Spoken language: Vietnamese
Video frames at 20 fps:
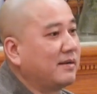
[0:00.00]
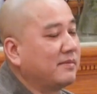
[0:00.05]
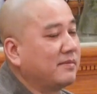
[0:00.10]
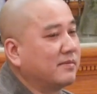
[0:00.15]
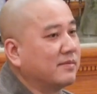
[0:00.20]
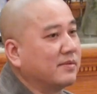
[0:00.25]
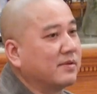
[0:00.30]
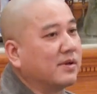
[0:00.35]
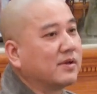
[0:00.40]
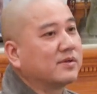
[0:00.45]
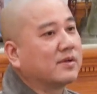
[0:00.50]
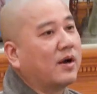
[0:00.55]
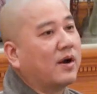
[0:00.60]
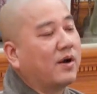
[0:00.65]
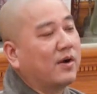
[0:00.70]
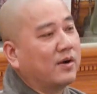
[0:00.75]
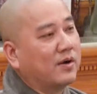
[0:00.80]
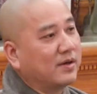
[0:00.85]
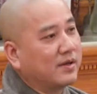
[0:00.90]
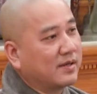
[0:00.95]
Nó nói
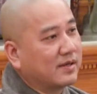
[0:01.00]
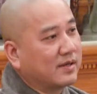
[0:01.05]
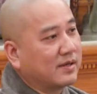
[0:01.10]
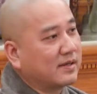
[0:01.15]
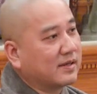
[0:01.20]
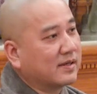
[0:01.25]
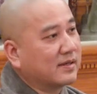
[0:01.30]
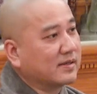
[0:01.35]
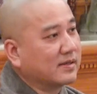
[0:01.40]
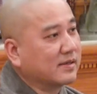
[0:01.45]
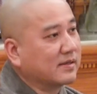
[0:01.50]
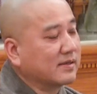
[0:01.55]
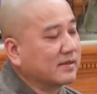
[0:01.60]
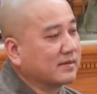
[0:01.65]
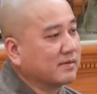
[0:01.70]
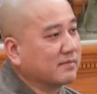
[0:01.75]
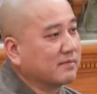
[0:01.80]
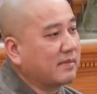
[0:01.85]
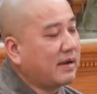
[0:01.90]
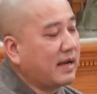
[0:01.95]
trời ơi,
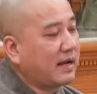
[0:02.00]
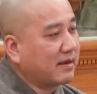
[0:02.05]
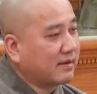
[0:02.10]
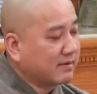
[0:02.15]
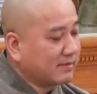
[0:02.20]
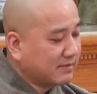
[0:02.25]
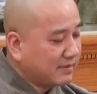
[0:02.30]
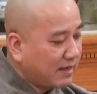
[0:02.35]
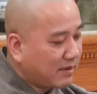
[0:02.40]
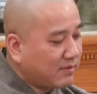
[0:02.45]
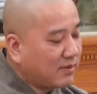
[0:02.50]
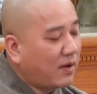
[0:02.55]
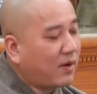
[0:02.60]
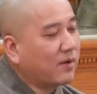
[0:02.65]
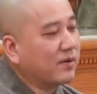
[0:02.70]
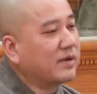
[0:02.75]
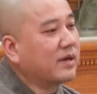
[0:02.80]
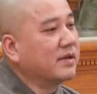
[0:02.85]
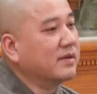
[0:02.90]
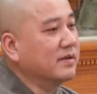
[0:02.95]
bạn cháu
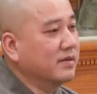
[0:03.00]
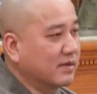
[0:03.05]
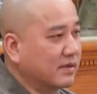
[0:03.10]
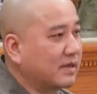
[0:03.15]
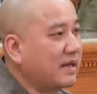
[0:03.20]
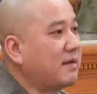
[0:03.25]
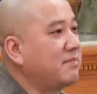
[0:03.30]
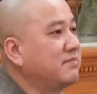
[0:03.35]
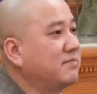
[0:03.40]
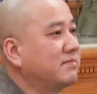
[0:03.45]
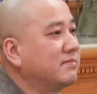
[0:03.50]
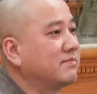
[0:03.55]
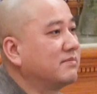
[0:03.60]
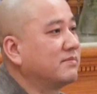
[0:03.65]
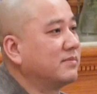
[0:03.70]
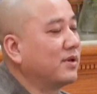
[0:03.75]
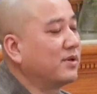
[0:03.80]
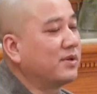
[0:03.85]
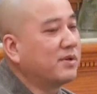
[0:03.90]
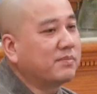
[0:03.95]
nội này được lắm,
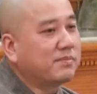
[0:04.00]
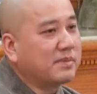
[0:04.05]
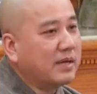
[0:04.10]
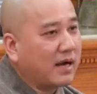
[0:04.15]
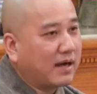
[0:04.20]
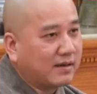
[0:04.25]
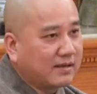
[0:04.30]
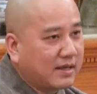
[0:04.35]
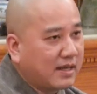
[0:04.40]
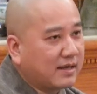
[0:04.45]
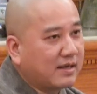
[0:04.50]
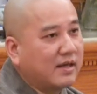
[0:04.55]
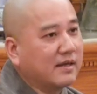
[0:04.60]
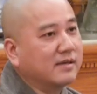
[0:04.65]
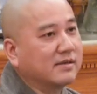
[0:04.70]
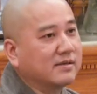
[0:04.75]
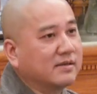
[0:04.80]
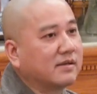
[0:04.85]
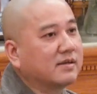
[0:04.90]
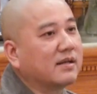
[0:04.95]
nó giúp đỡ gia
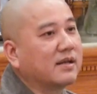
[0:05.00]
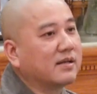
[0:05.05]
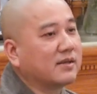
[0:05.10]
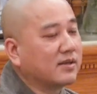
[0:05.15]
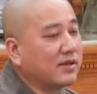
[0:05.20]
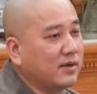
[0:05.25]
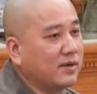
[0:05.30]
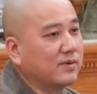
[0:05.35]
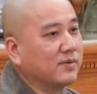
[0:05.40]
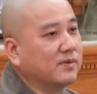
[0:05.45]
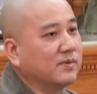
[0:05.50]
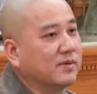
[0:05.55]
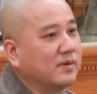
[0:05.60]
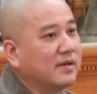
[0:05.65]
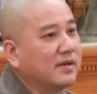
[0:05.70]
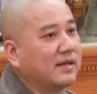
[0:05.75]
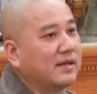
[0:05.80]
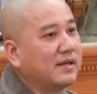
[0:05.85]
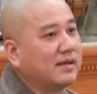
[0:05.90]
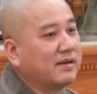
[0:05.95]
đình rất là nhiều.
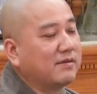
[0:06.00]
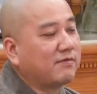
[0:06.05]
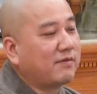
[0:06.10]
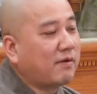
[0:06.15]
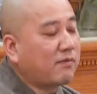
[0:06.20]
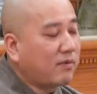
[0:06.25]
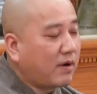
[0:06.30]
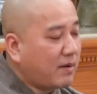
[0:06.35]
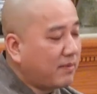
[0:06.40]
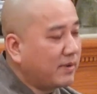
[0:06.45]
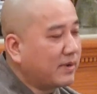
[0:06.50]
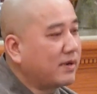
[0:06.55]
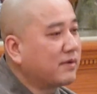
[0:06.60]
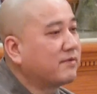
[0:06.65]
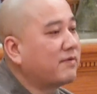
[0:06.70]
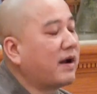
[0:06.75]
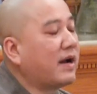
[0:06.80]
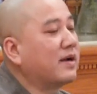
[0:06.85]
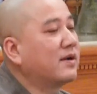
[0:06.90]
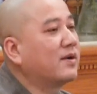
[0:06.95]
Pháp Hòa mới
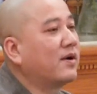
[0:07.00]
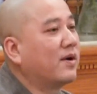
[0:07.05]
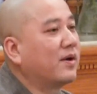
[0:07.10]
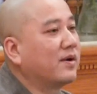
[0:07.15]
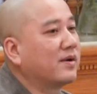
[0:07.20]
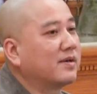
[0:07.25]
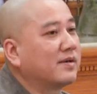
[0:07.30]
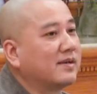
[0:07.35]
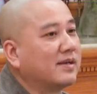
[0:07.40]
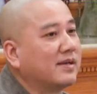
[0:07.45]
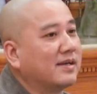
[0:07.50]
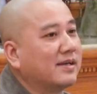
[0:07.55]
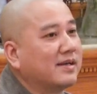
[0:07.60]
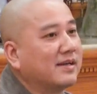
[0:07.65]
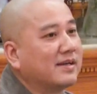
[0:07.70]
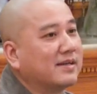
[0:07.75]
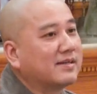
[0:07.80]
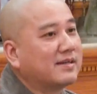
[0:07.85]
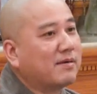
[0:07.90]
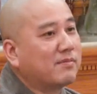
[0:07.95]
nói phải rồi,
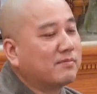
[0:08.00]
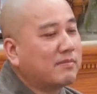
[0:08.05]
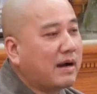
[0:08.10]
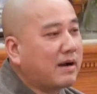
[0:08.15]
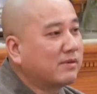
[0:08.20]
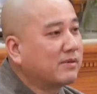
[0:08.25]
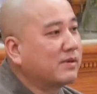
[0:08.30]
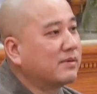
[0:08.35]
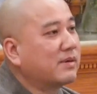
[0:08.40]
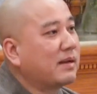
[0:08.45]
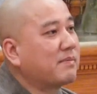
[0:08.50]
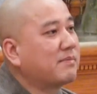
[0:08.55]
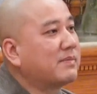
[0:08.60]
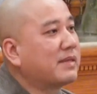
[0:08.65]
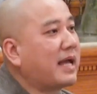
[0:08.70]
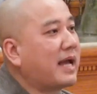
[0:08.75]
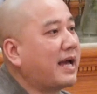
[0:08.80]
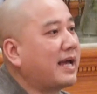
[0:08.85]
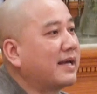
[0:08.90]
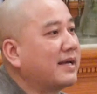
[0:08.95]
trong bao nhiêu
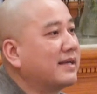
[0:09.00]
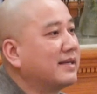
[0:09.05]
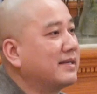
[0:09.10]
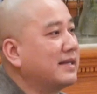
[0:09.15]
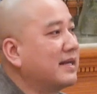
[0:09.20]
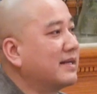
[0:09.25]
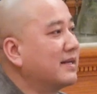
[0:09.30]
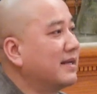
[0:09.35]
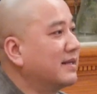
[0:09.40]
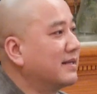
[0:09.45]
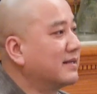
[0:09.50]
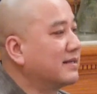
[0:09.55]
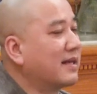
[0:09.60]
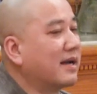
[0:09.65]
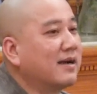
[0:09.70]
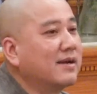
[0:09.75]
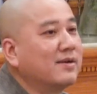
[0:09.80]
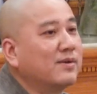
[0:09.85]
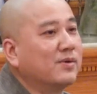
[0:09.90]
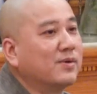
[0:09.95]
năm nay gia đình
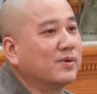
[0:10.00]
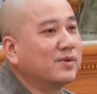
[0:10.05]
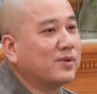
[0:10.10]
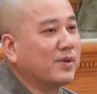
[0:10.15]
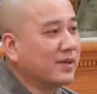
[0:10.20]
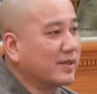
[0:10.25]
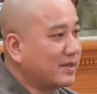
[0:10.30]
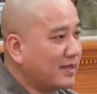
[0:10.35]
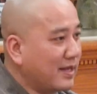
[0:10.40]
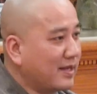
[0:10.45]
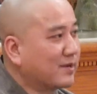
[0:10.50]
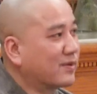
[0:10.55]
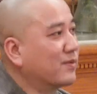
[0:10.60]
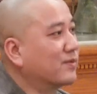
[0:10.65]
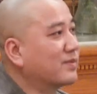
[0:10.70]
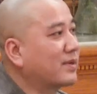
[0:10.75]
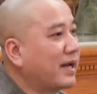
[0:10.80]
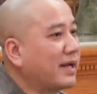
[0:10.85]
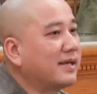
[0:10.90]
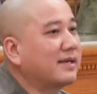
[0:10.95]
tới lui chuyện gì
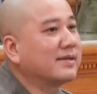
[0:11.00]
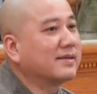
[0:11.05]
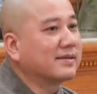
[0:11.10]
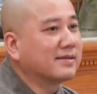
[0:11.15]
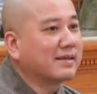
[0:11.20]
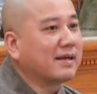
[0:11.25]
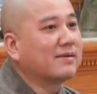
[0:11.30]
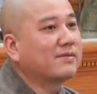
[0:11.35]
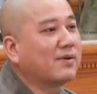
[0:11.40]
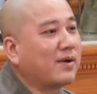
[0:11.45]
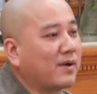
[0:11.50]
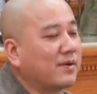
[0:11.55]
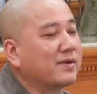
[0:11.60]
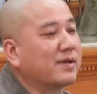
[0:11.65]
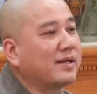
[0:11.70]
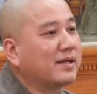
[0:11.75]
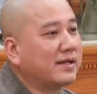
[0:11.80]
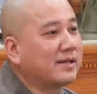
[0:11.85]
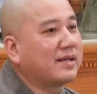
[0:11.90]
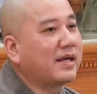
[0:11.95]
cũng thấy cháu nội
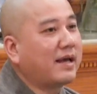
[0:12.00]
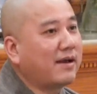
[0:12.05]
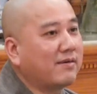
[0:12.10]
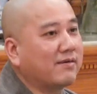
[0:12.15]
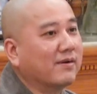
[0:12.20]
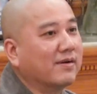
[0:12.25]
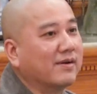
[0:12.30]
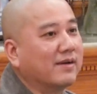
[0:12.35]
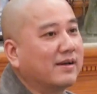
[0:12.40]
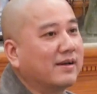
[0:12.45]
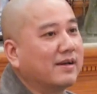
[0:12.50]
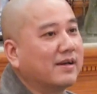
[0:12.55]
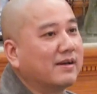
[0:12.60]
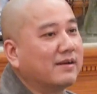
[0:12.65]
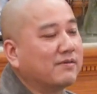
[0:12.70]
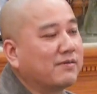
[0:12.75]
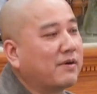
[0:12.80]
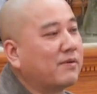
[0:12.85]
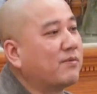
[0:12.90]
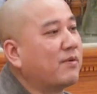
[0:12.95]
này đi theo.
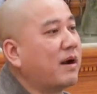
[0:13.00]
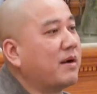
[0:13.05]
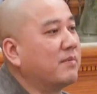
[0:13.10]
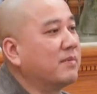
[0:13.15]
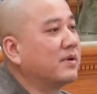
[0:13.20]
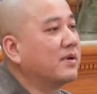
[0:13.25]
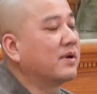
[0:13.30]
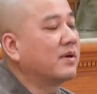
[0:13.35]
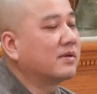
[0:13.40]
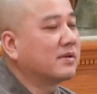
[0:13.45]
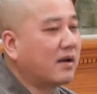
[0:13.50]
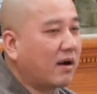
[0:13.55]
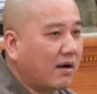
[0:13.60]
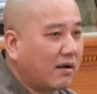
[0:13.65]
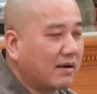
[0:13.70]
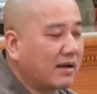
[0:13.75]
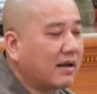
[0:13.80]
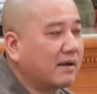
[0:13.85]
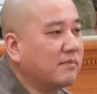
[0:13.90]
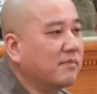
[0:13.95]
Pháp Hòa mới nói
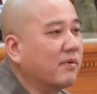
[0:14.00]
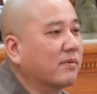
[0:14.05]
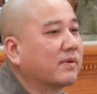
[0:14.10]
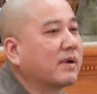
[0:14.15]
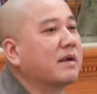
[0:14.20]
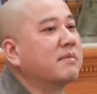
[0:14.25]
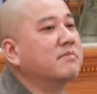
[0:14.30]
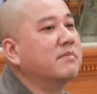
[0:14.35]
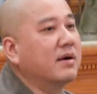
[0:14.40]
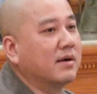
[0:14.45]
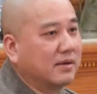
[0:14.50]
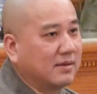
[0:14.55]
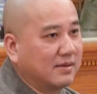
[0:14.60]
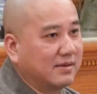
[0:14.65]
đó là một cái mừng.